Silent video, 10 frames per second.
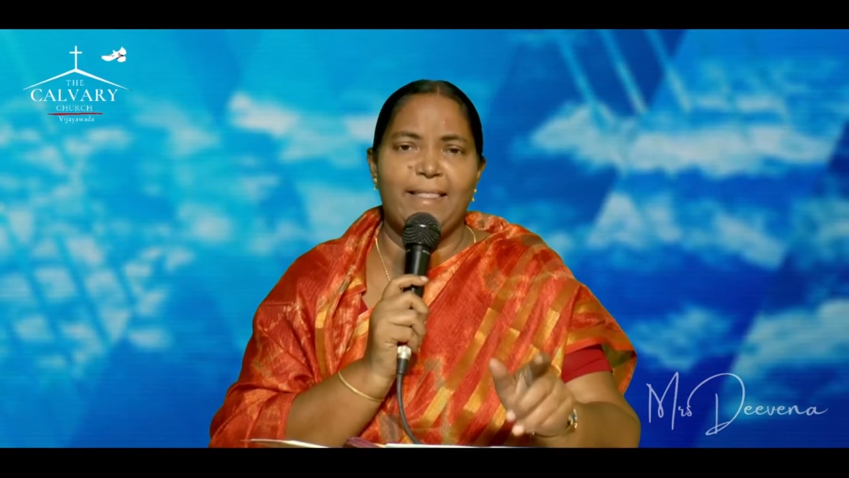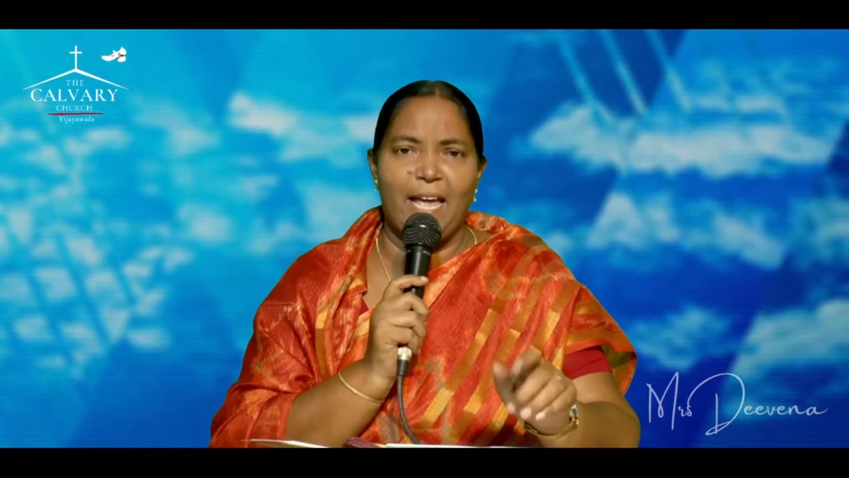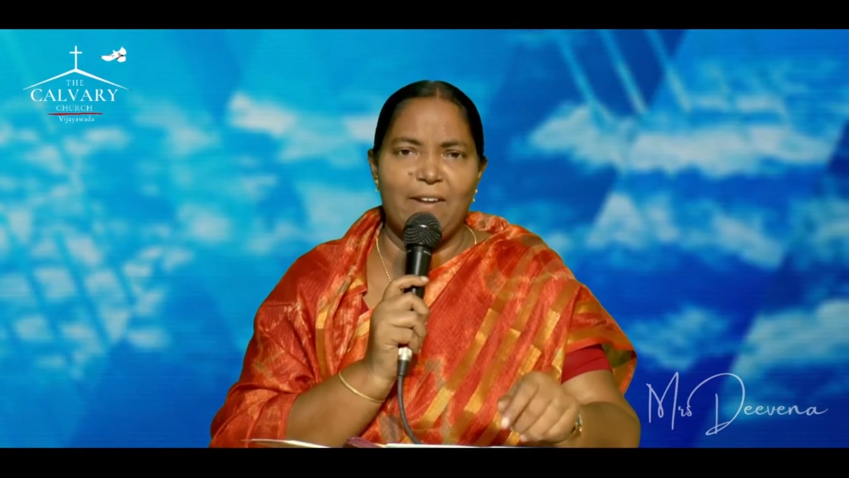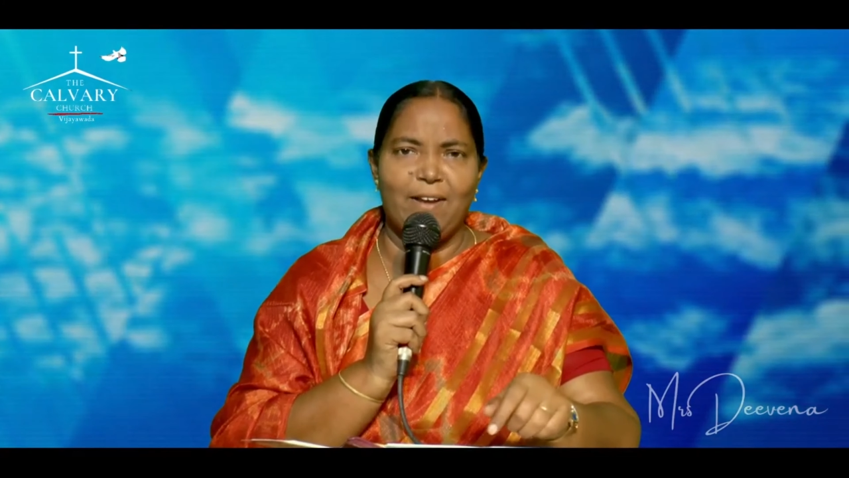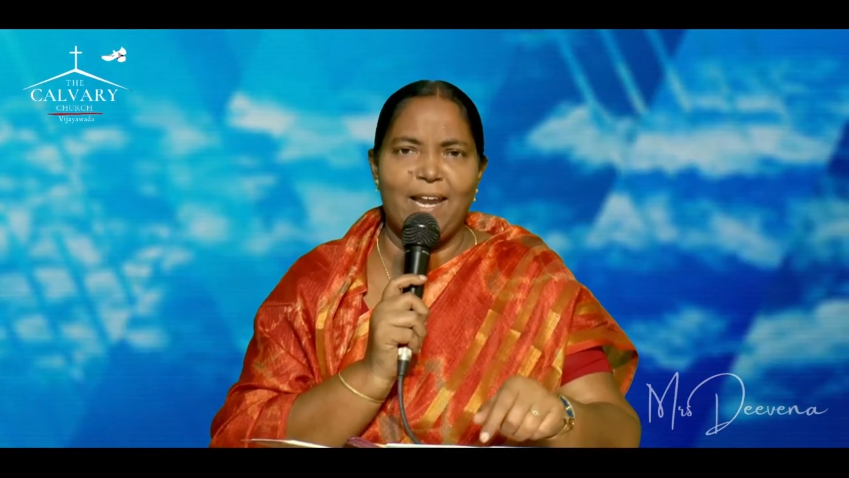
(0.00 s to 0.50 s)

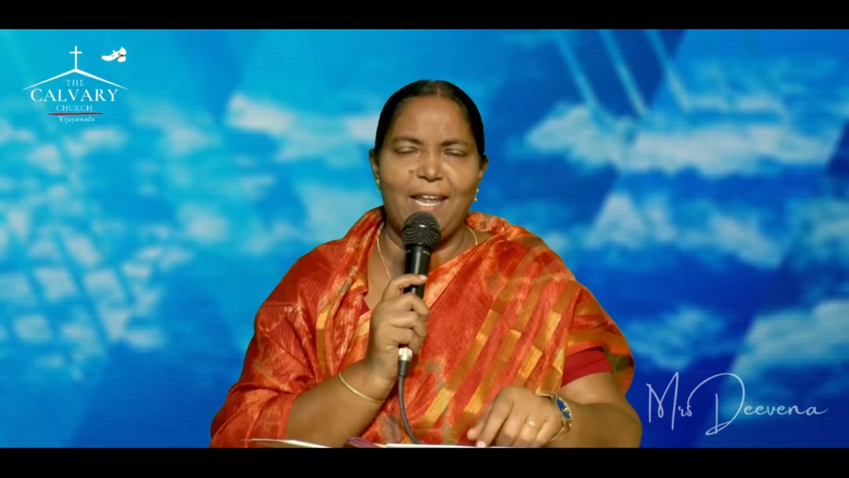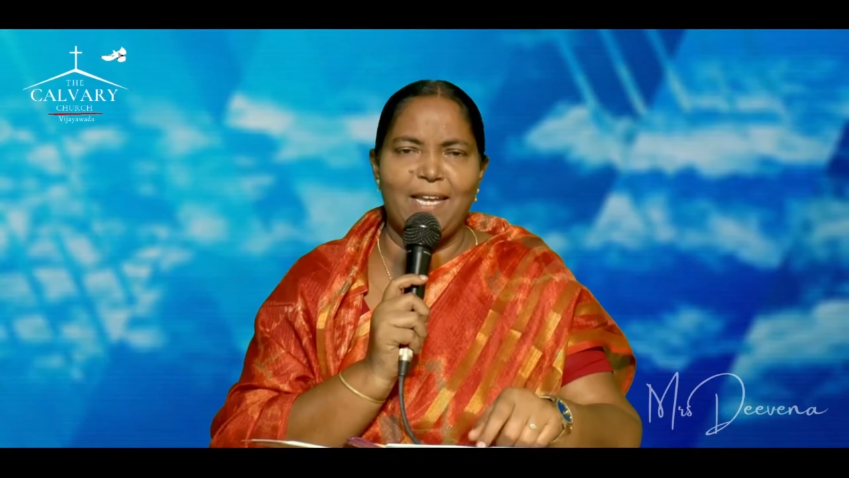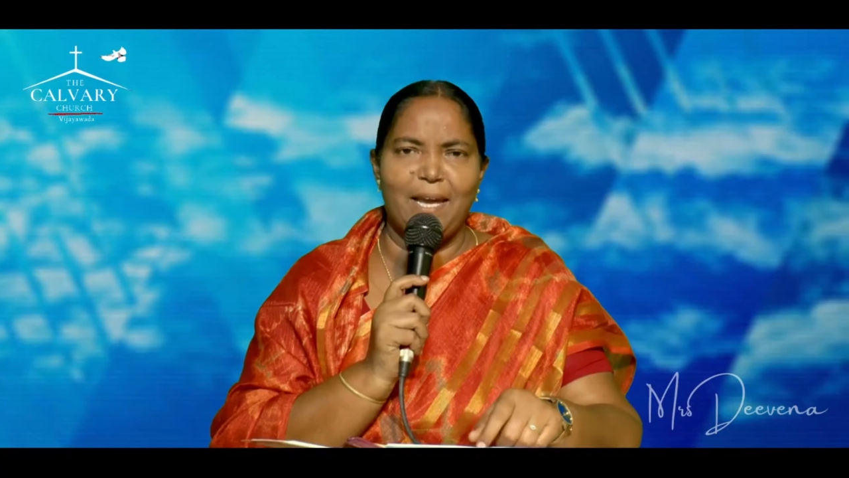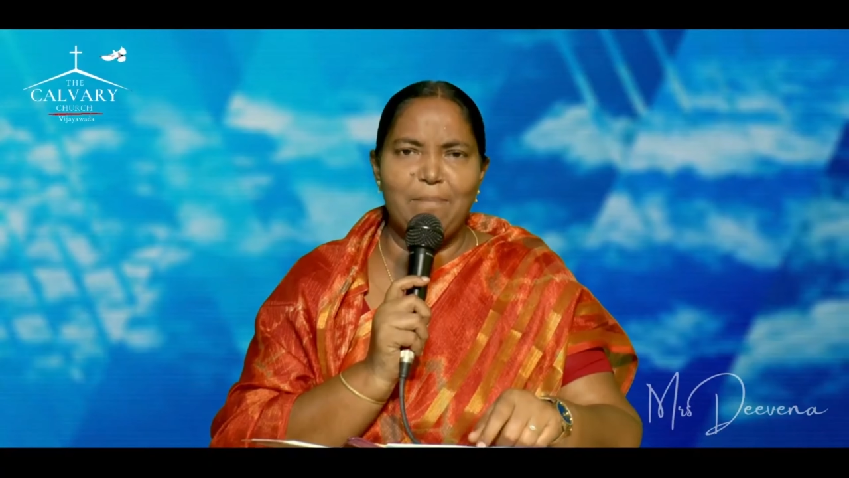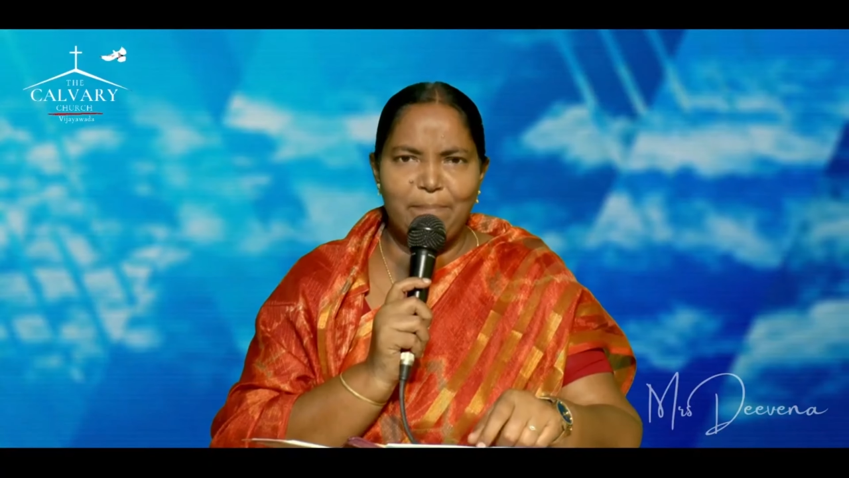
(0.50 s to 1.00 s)
దానివల్ల
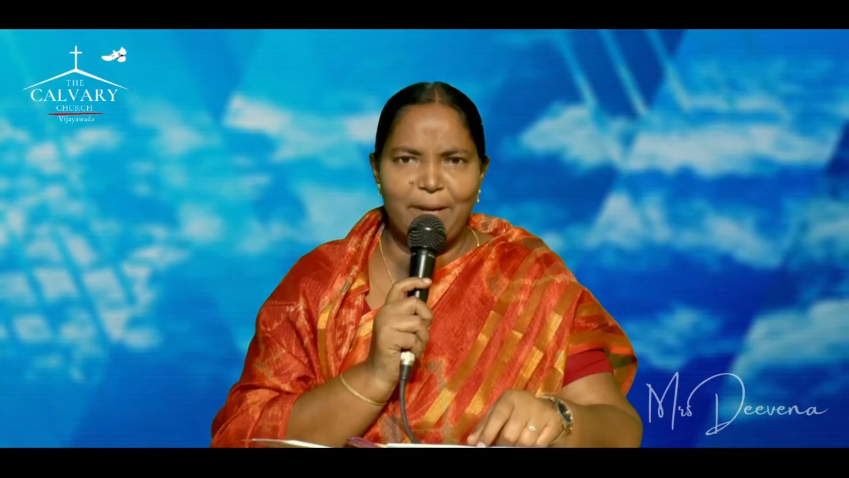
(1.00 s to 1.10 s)
ఏం